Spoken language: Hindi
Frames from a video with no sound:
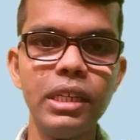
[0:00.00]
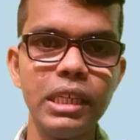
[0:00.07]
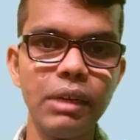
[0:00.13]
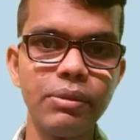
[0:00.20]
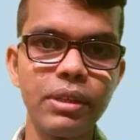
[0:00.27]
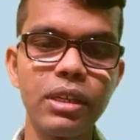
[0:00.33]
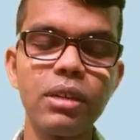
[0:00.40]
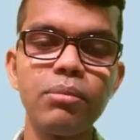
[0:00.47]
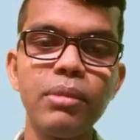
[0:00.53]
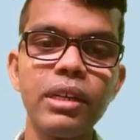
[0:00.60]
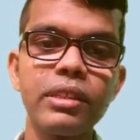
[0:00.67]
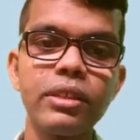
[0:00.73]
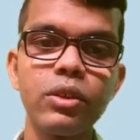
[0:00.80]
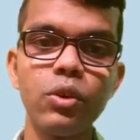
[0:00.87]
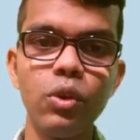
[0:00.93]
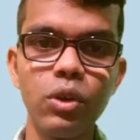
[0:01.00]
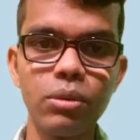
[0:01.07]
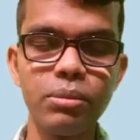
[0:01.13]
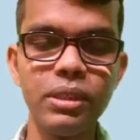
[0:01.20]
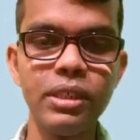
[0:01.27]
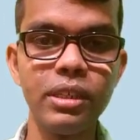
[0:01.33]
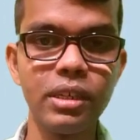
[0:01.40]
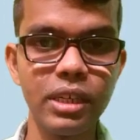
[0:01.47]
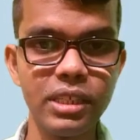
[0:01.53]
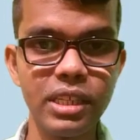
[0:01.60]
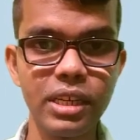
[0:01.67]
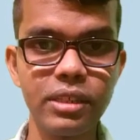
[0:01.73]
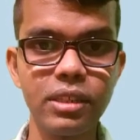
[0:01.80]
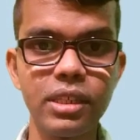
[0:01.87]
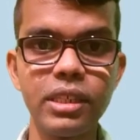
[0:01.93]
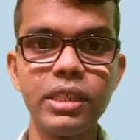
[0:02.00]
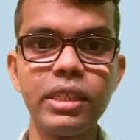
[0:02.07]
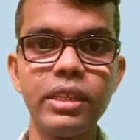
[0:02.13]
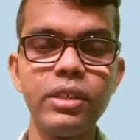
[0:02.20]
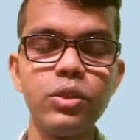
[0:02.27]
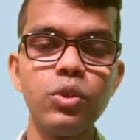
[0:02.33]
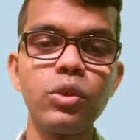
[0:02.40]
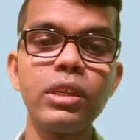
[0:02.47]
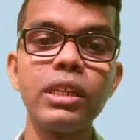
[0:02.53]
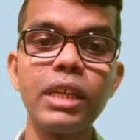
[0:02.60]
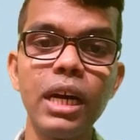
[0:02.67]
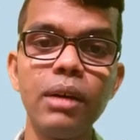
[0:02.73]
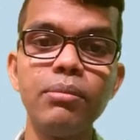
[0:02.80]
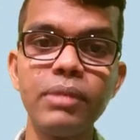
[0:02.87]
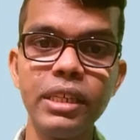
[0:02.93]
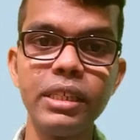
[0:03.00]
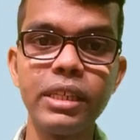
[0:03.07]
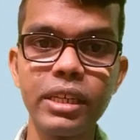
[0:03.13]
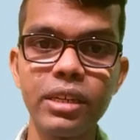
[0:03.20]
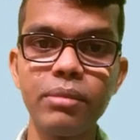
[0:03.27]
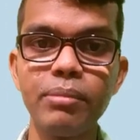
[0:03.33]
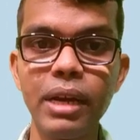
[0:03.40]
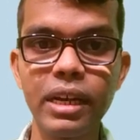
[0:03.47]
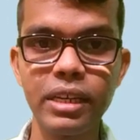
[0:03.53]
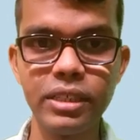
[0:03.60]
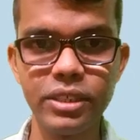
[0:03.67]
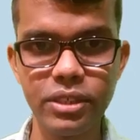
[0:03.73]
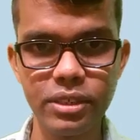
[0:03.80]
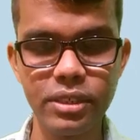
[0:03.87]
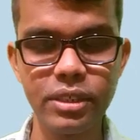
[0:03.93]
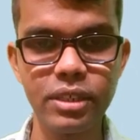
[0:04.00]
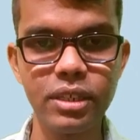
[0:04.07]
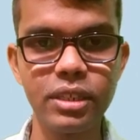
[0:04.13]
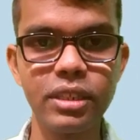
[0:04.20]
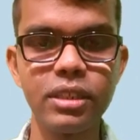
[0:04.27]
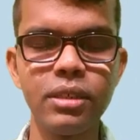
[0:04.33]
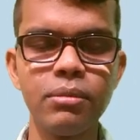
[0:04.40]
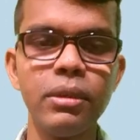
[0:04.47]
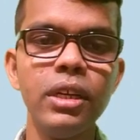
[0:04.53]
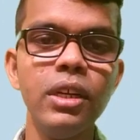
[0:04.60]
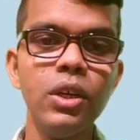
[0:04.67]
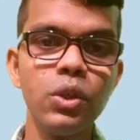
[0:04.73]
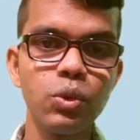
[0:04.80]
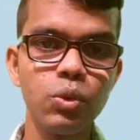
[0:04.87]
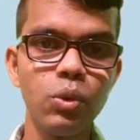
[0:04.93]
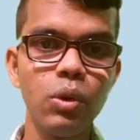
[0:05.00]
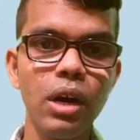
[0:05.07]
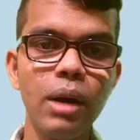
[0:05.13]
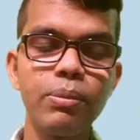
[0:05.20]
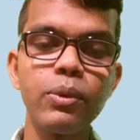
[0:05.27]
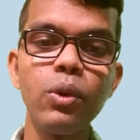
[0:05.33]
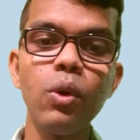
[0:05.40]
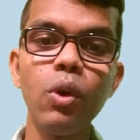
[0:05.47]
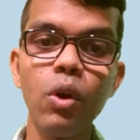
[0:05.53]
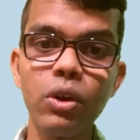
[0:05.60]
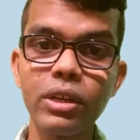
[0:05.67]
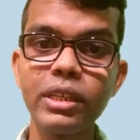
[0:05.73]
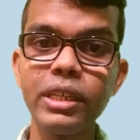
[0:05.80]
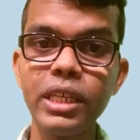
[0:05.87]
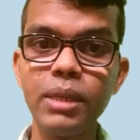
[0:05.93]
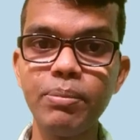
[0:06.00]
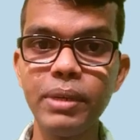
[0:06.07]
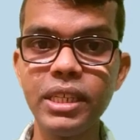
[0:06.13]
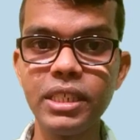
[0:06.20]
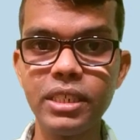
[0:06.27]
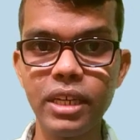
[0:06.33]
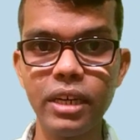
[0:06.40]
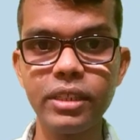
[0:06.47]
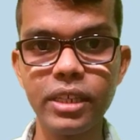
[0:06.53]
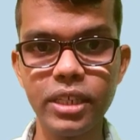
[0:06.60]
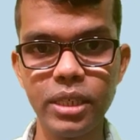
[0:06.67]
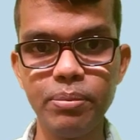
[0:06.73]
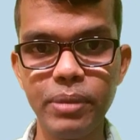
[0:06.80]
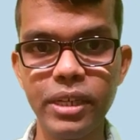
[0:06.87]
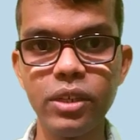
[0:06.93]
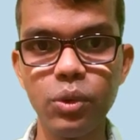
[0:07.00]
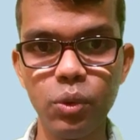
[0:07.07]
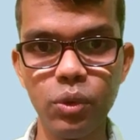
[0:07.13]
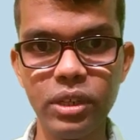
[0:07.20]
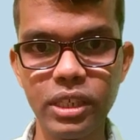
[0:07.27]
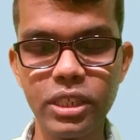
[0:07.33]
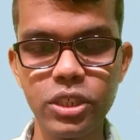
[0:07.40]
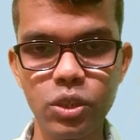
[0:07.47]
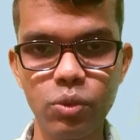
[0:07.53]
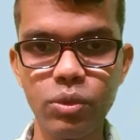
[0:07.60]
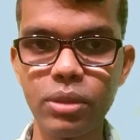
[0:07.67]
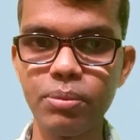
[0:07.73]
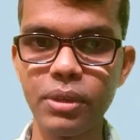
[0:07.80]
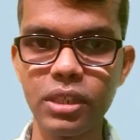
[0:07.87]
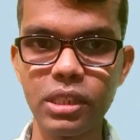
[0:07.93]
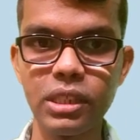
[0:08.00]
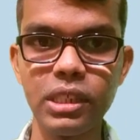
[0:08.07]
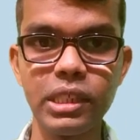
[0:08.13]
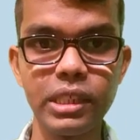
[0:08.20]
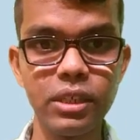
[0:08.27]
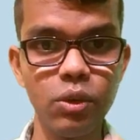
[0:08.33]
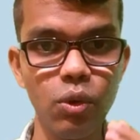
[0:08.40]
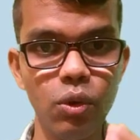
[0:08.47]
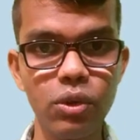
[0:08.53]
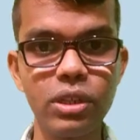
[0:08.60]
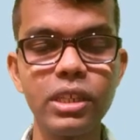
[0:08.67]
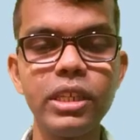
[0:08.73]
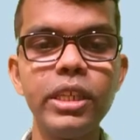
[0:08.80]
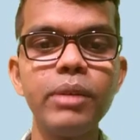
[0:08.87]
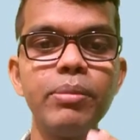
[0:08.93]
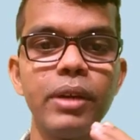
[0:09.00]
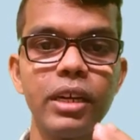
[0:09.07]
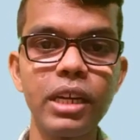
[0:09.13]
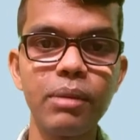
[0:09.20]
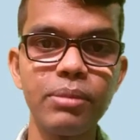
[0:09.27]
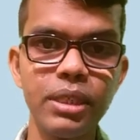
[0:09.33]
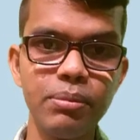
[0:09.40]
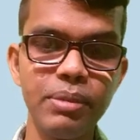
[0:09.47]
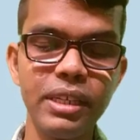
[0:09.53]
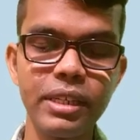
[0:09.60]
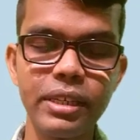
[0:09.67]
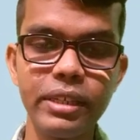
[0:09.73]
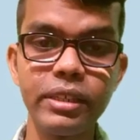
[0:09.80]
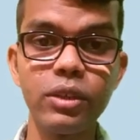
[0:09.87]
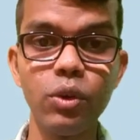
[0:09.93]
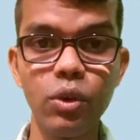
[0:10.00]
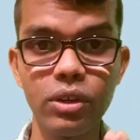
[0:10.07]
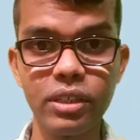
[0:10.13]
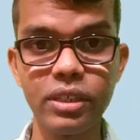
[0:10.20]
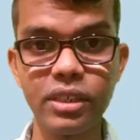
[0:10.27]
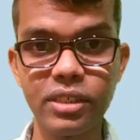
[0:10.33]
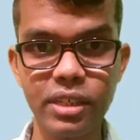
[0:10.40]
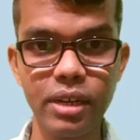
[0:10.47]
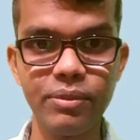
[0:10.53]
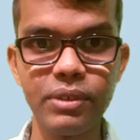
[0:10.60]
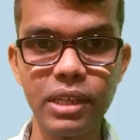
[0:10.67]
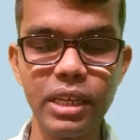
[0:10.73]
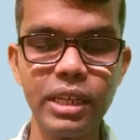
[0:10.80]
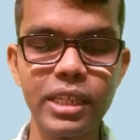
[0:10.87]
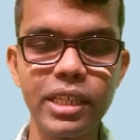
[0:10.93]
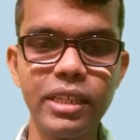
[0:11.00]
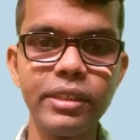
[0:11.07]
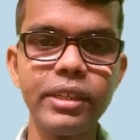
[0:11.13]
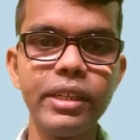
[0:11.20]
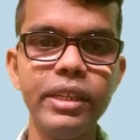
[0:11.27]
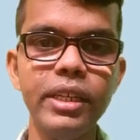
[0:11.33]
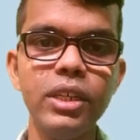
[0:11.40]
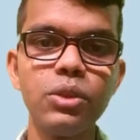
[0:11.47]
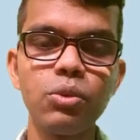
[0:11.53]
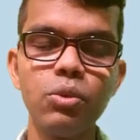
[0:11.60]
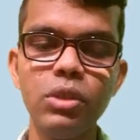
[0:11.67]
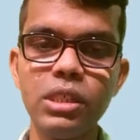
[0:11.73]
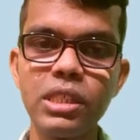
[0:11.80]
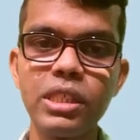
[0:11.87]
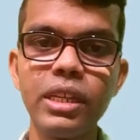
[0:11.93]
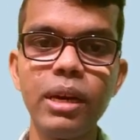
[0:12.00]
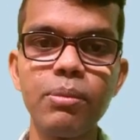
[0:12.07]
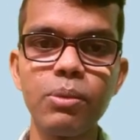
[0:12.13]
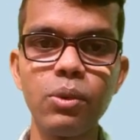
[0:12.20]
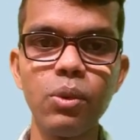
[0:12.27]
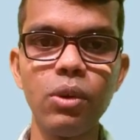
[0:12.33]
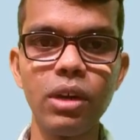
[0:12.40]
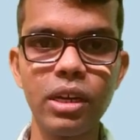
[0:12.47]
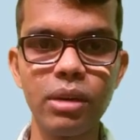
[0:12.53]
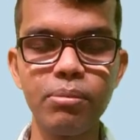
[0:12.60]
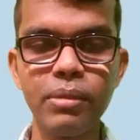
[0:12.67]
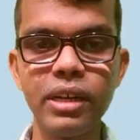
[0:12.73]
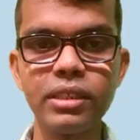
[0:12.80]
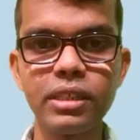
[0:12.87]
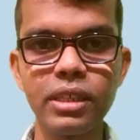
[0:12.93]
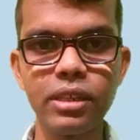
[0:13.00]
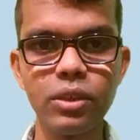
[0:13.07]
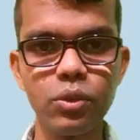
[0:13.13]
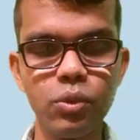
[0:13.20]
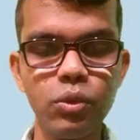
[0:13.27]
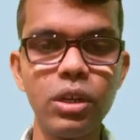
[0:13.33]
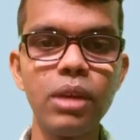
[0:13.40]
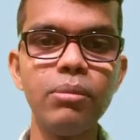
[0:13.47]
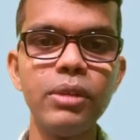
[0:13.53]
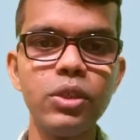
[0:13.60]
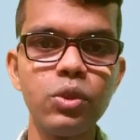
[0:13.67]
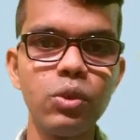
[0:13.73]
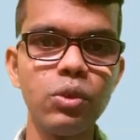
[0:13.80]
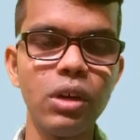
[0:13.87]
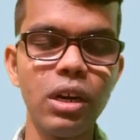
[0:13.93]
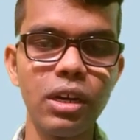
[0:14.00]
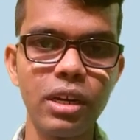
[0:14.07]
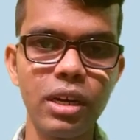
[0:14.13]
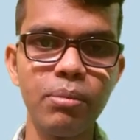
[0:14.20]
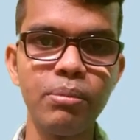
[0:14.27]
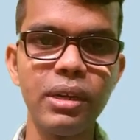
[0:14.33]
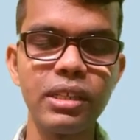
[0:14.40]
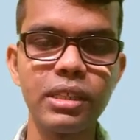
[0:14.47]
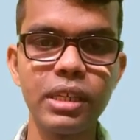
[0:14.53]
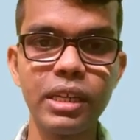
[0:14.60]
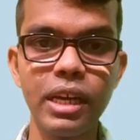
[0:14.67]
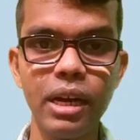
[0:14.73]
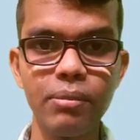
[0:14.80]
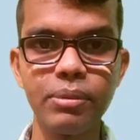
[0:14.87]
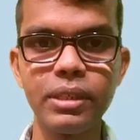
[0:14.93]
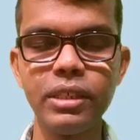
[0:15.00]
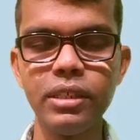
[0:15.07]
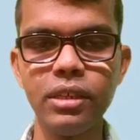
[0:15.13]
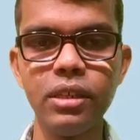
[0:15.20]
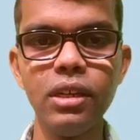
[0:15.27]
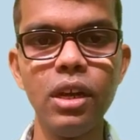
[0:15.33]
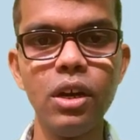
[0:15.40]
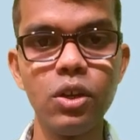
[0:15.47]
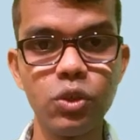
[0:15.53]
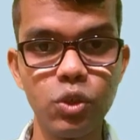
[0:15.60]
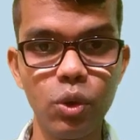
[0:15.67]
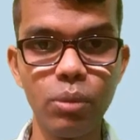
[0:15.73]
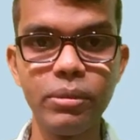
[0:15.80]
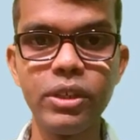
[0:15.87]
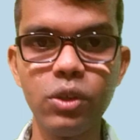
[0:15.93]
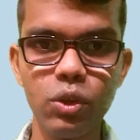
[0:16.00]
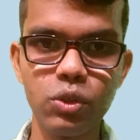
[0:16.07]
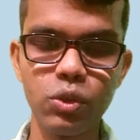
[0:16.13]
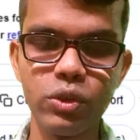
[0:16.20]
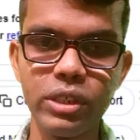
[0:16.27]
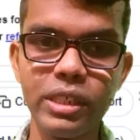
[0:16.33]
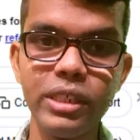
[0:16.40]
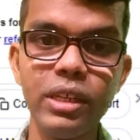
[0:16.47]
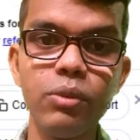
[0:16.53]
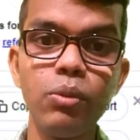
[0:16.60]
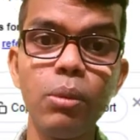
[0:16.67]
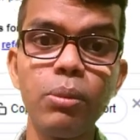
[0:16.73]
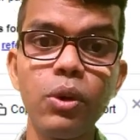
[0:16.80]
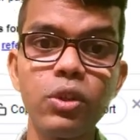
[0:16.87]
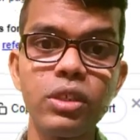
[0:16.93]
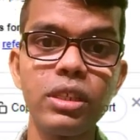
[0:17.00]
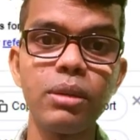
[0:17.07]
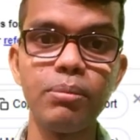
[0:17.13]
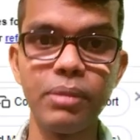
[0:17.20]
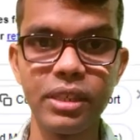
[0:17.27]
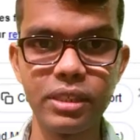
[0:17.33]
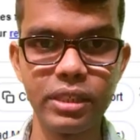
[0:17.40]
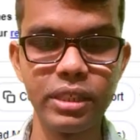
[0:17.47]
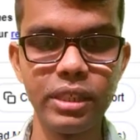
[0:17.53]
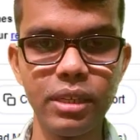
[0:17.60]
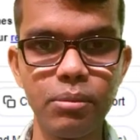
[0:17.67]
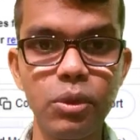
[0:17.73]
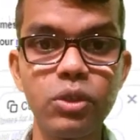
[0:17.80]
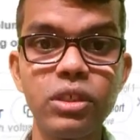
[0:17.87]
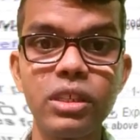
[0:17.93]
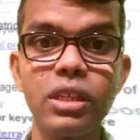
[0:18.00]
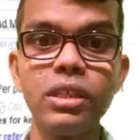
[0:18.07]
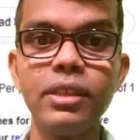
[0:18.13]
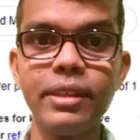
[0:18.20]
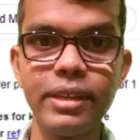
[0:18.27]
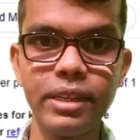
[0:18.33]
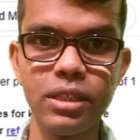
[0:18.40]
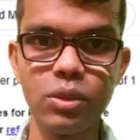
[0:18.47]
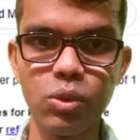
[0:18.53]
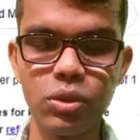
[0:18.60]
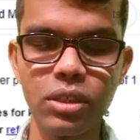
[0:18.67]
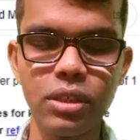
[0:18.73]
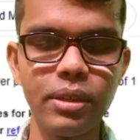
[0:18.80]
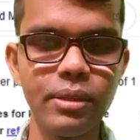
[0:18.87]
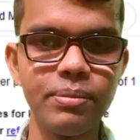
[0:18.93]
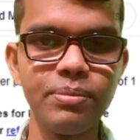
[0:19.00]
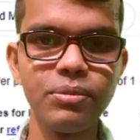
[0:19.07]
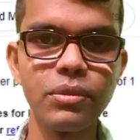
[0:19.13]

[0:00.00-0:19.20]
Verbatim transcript: या फिर अगर हम बात करें और भी कई सारे तरीके हैं जो कि काम नहीं कर रहे हैं बैकलेंस जनरेट करते हैं हम तो आपको ऑर्गेनिक पे ज़्यादा डिपेंड होने की ज़रूरत पड़ती है देखिए ऑर्गेनिक पे अगर आप डिपेंड रहेंगे ऑर्गेनिक ट्रैफिक लेके आएंगे तो इससे आपको अगर हम बात करें गूगल में जो अगर हम बात करें आपकी डोमेन अथॉरिटी है वो बहुत ज़्यादा बढ़ती है बहुत ज़्यादा इंक्रीज़ होती है